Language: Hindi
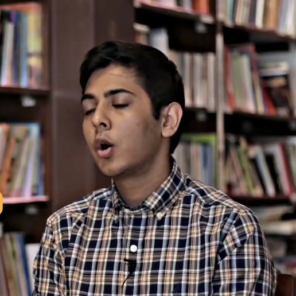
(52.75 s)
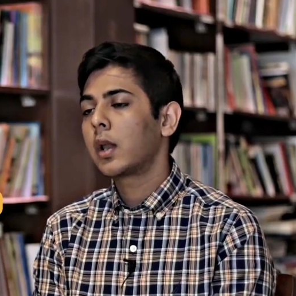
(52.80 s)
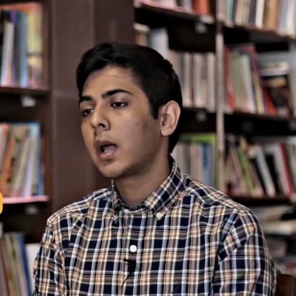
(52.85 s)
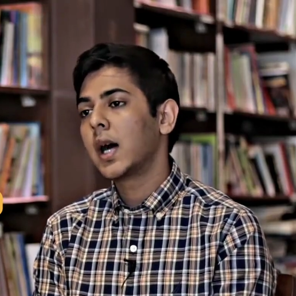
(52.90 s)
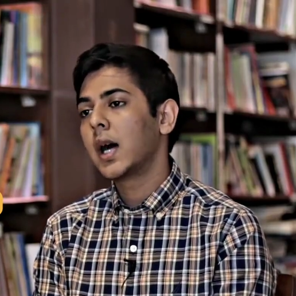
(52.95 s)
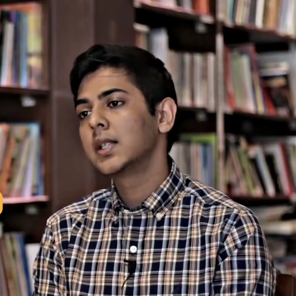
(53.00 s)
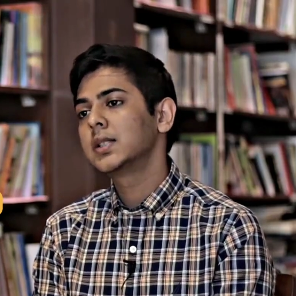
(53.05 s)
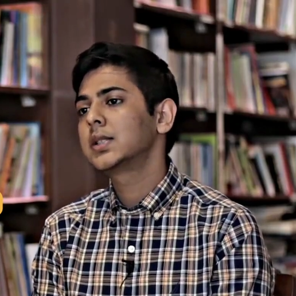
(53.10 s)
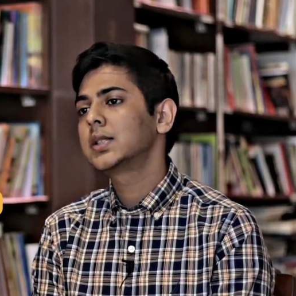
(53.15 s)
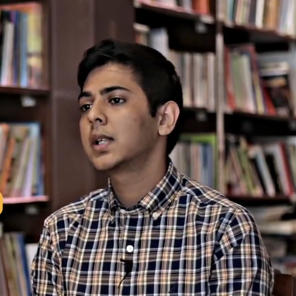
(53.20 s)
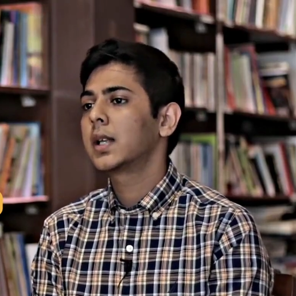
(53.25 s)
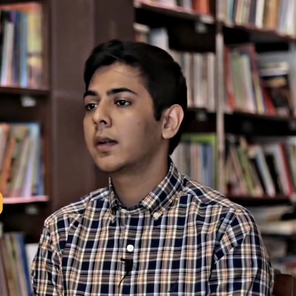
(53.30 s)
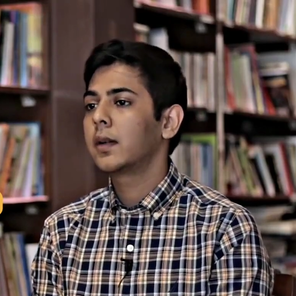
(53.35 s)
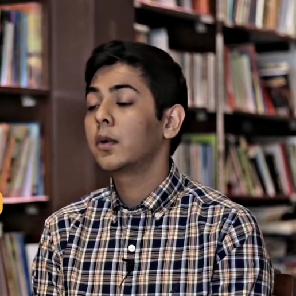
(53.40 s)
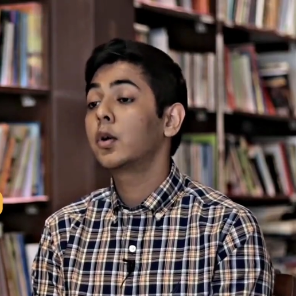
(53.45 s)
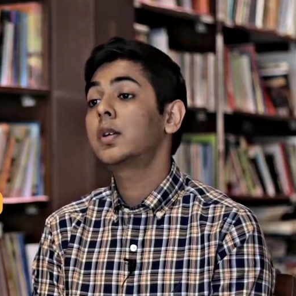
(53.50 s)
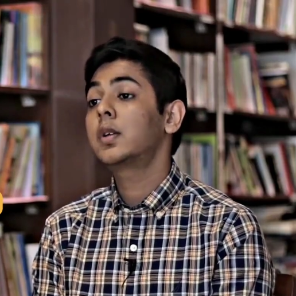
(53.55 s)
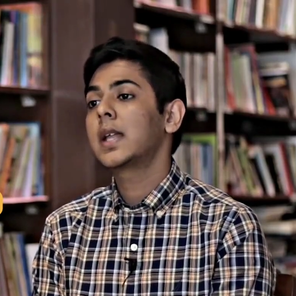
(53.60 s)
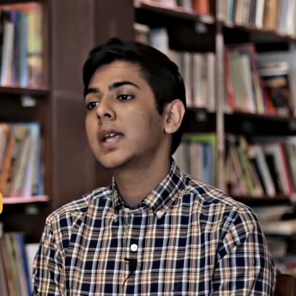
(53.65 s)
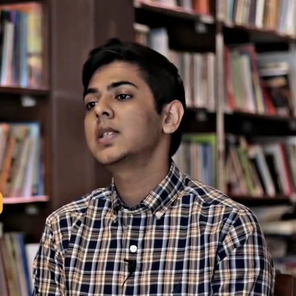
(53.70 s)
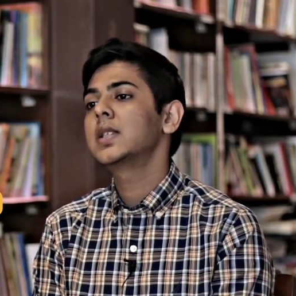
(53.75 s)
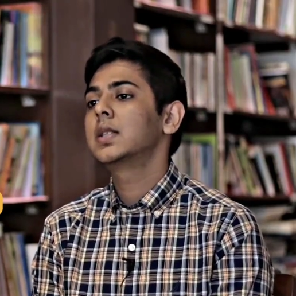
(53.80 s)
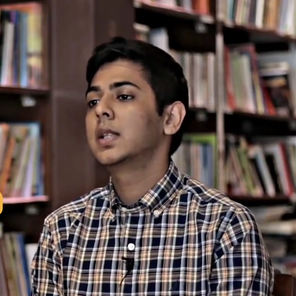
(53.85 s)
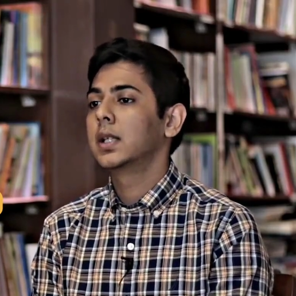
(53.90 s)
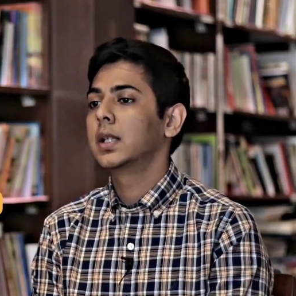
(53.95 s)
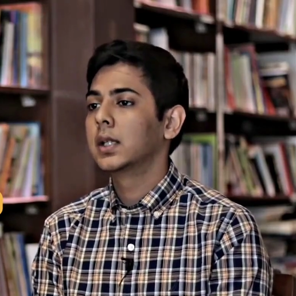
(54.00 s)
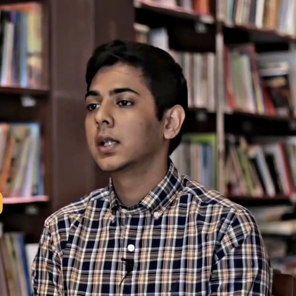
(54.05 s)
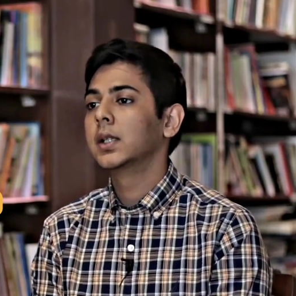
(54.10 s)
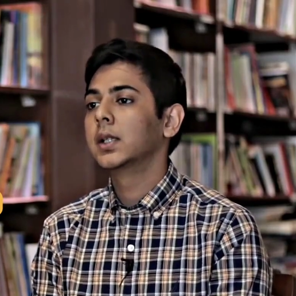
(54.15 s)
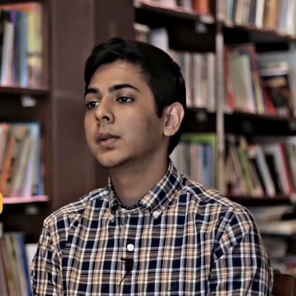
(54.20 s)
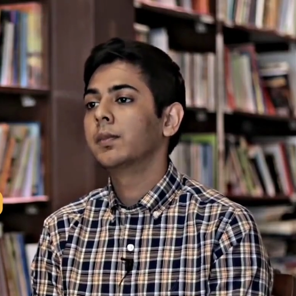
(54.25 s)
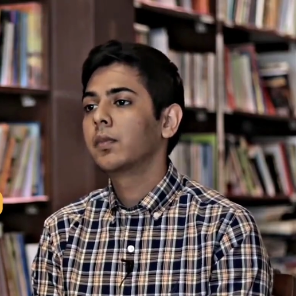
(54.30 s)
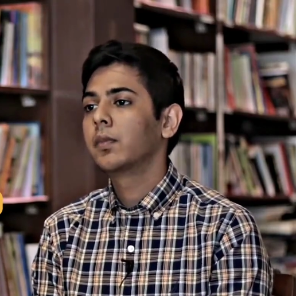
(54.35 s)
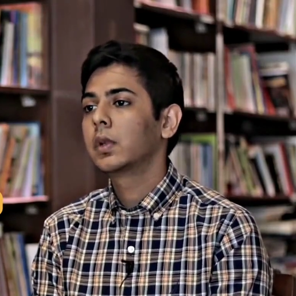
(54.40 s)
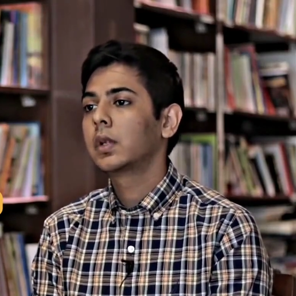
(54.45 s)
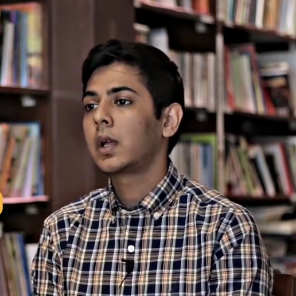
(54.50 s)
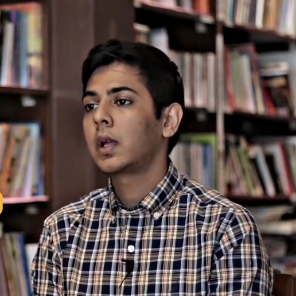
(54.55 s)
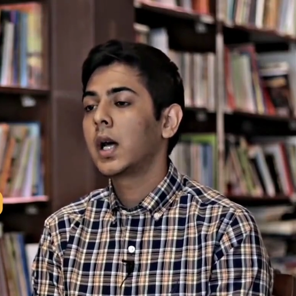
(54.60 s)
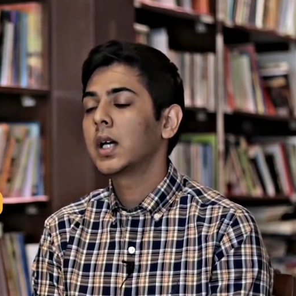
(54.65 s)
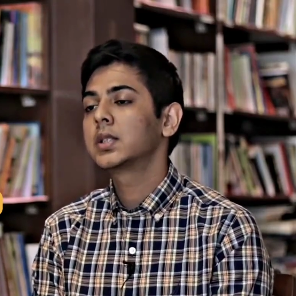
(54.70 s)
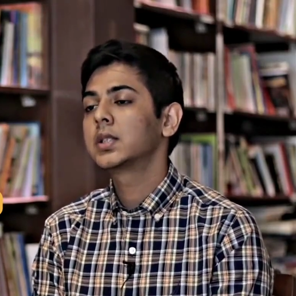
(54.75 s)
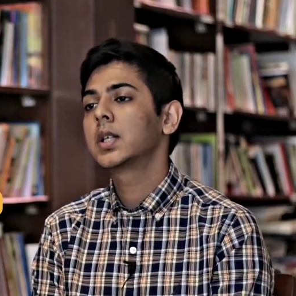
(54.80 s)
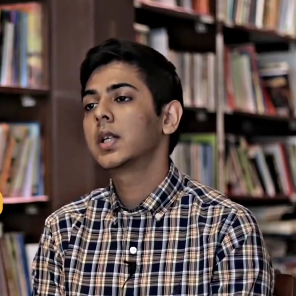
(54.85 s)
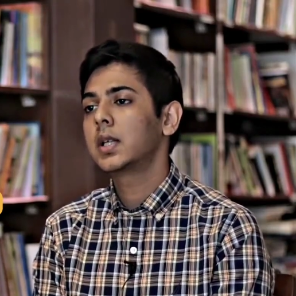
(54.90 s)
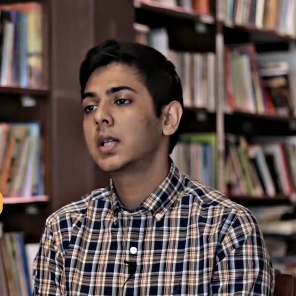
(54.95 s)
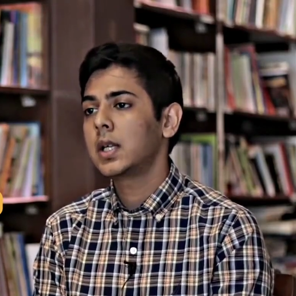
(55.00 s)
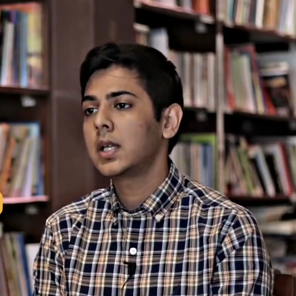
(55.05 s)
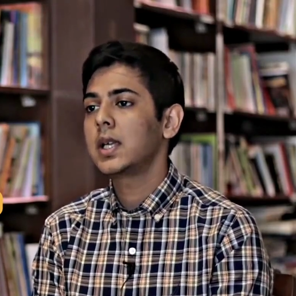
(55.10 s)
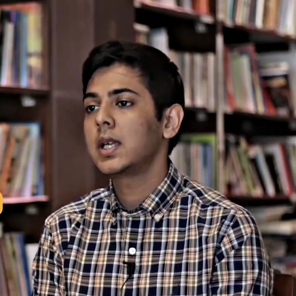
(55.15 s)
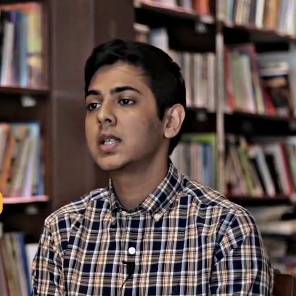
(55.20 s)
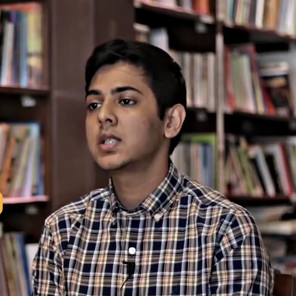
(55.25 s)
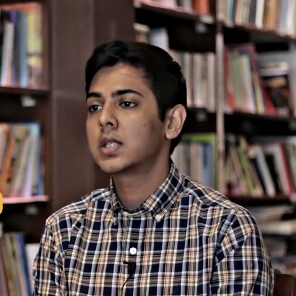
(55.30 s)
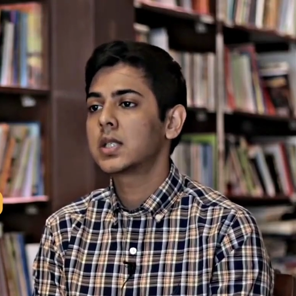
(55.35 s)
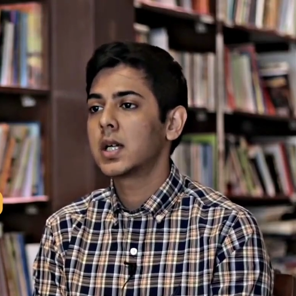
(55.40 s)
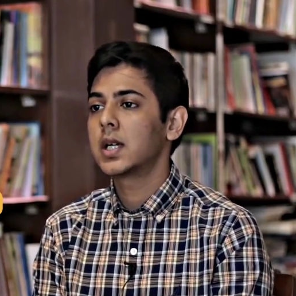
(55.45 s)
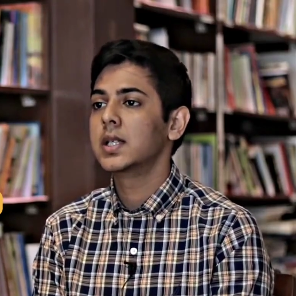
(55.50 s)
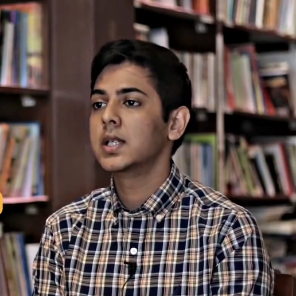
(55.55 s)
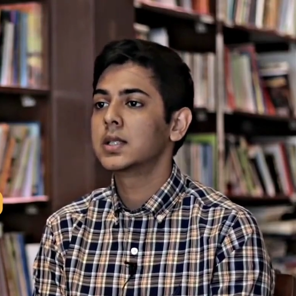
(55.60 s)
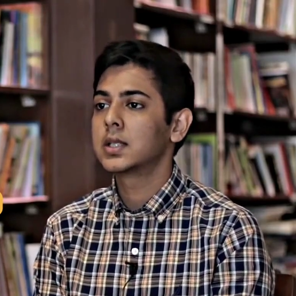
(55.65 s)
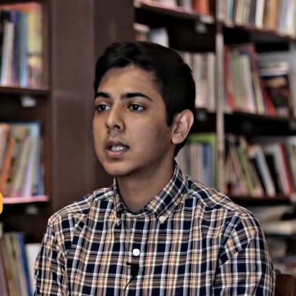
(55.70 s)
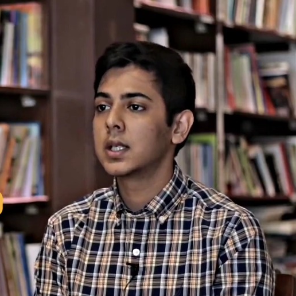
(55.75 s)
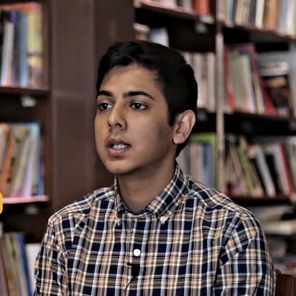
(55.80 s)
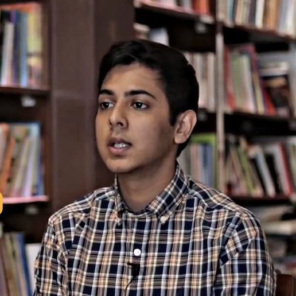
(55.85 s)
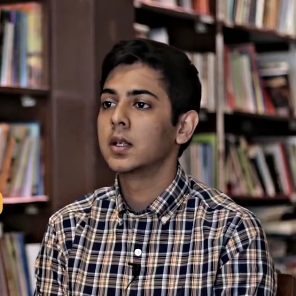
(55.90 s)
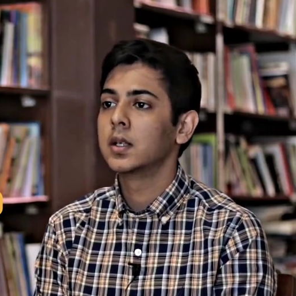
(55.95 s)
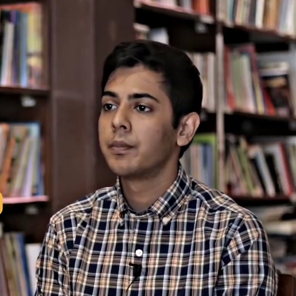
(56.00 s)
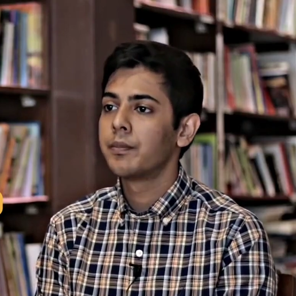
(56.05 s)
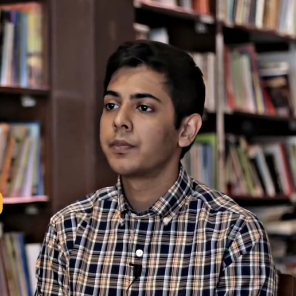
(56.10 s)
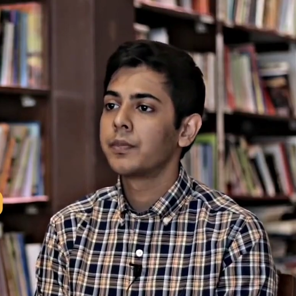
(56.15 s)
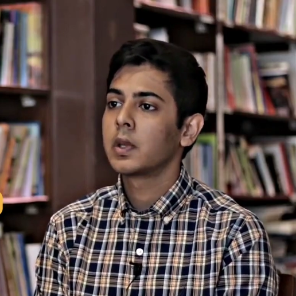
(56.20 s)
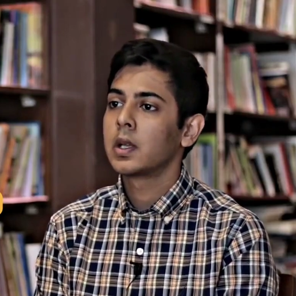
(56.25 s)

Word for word: और आंसर और टेस्ट देता था खास करके केस स्टडीज़ के लिए